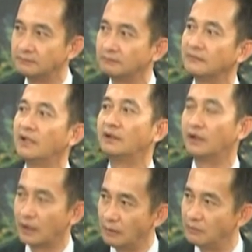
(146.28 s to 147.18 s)
เราก็ข
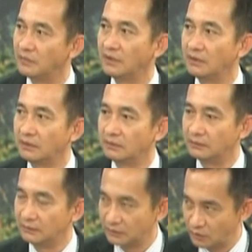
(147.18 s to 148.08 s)
ยายกำลังการผลิต
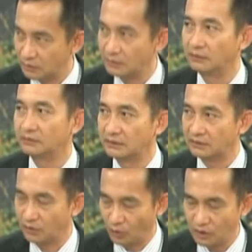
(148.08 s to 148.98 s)
สร้างห้องเย็นใช่ไหมคะ ถูกต้อง